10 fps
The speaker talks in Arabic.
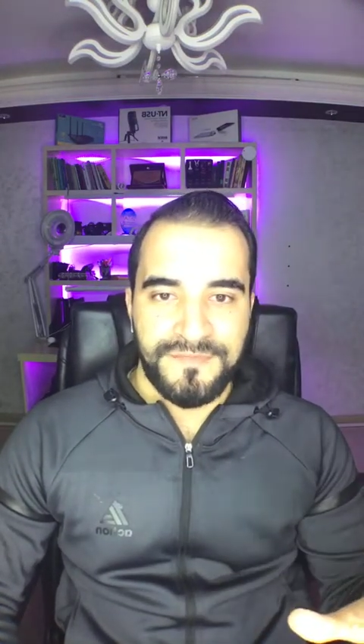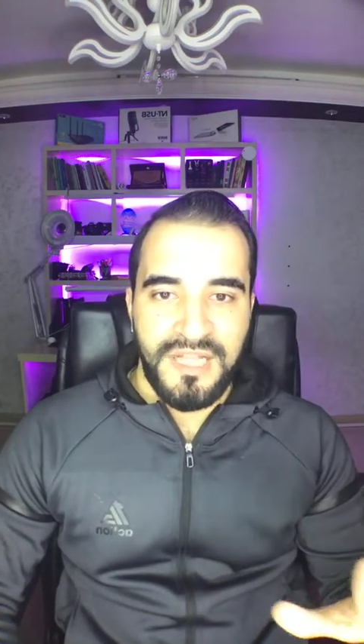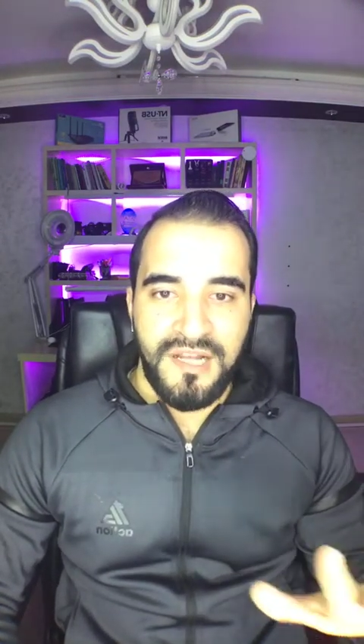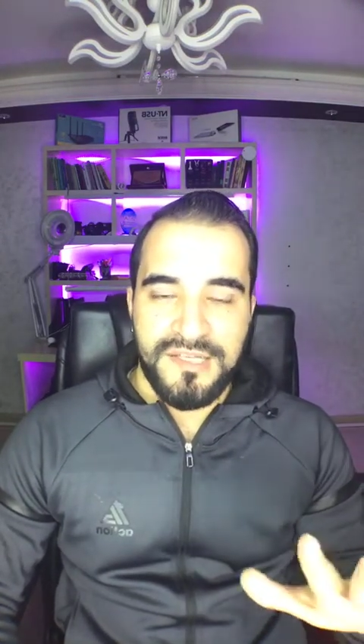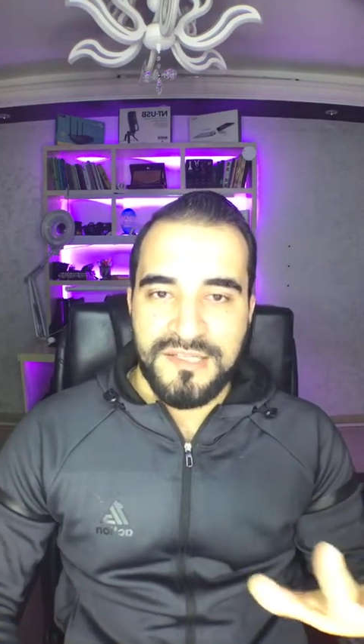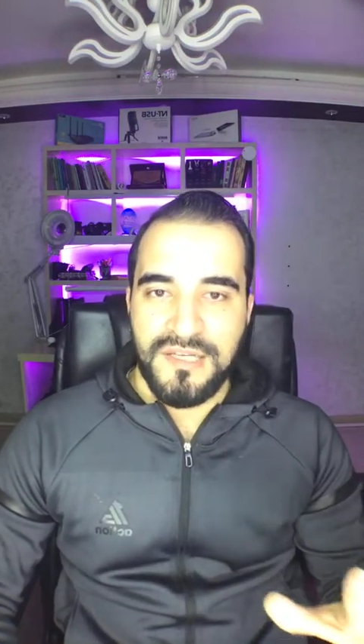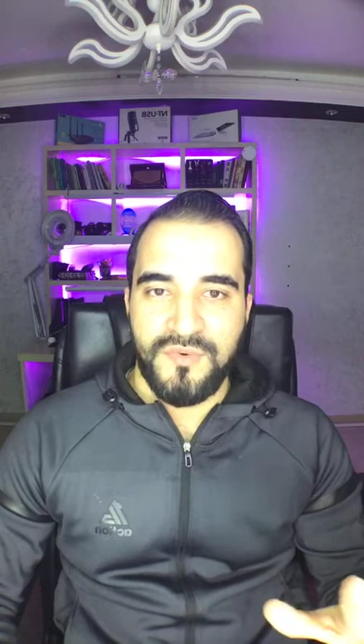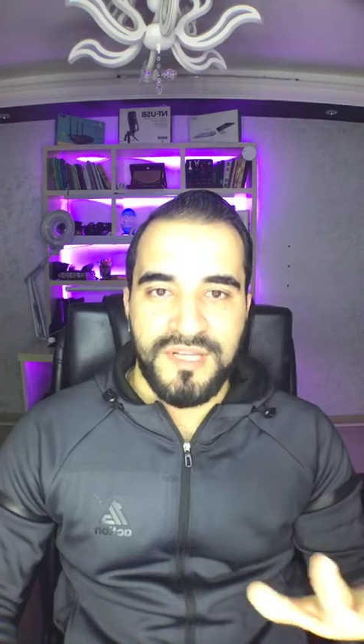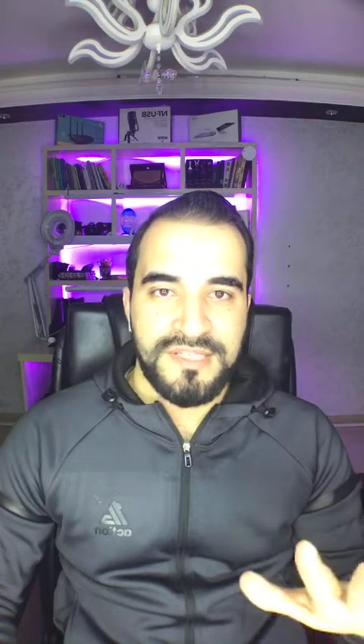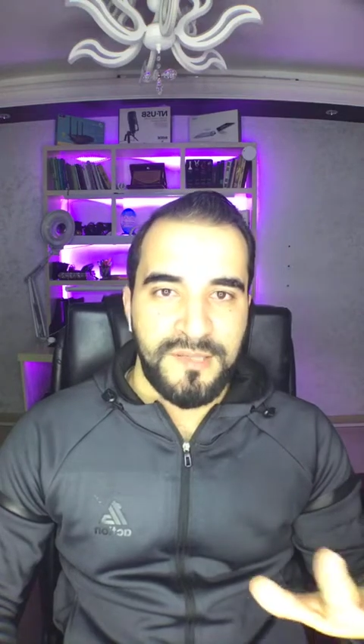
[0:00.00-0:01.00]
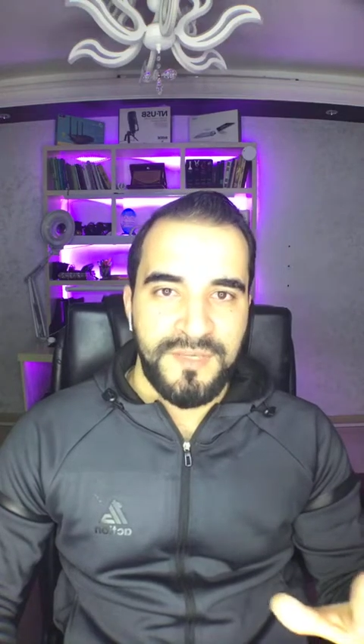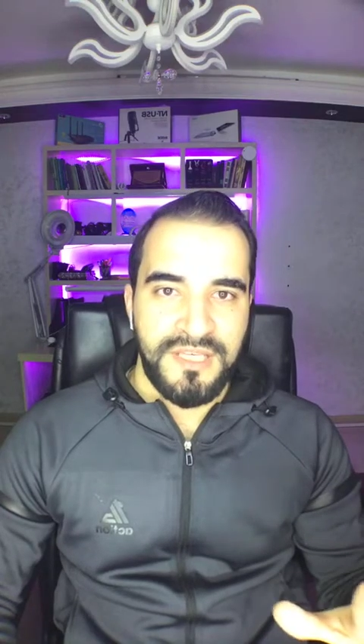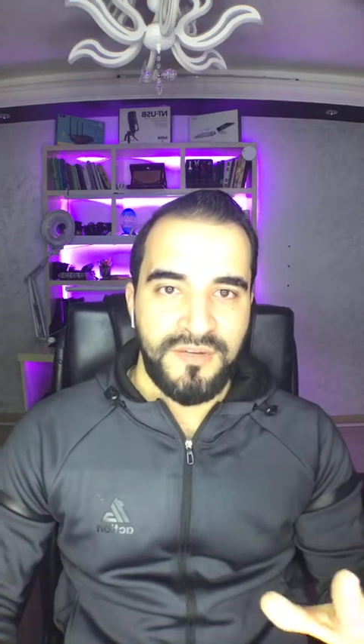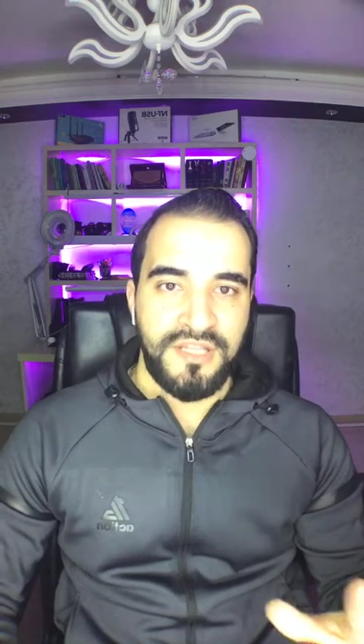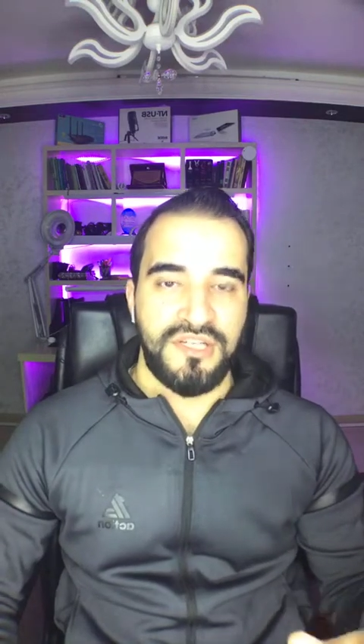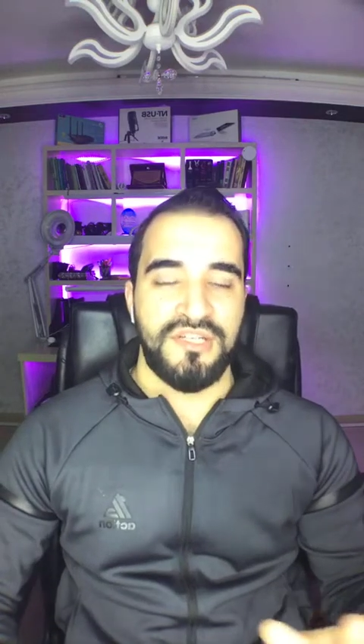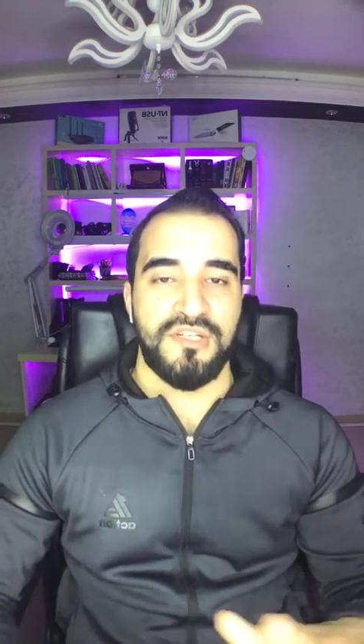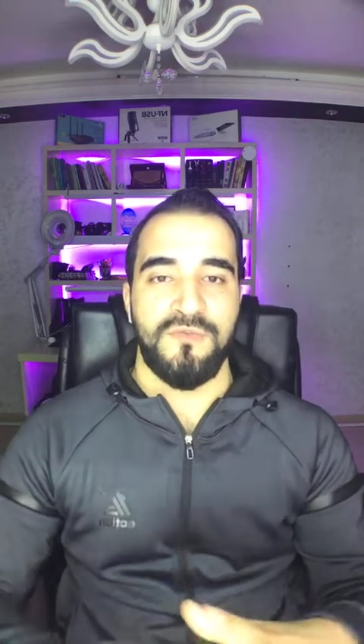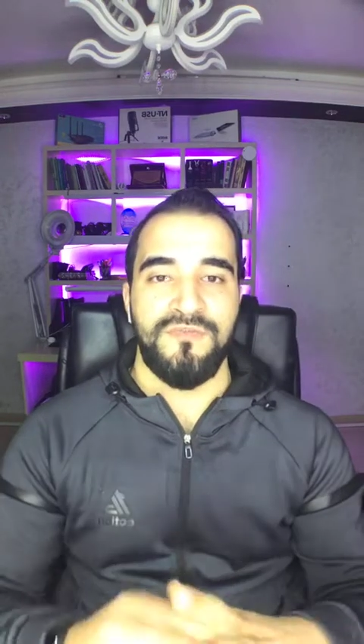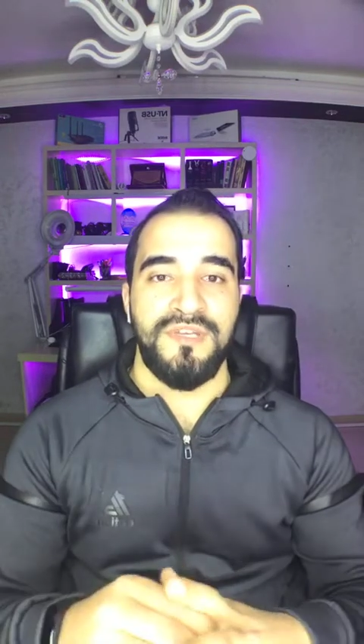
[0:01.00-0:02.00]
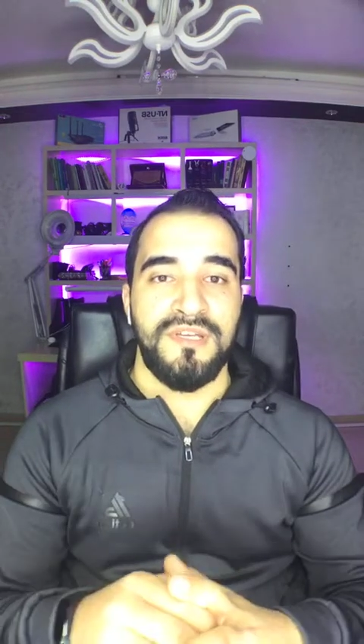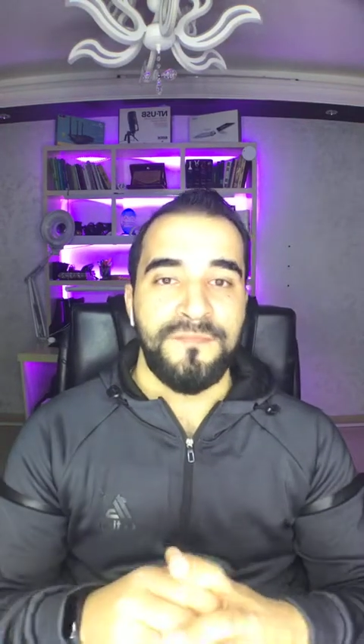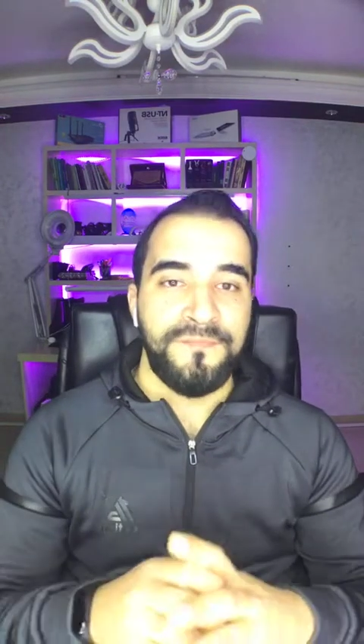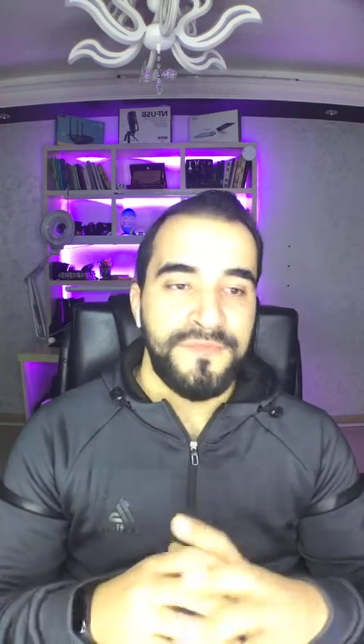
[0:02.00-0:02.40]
لا ازهر ولا اسلاميه ولا ايش حيجاوب فيك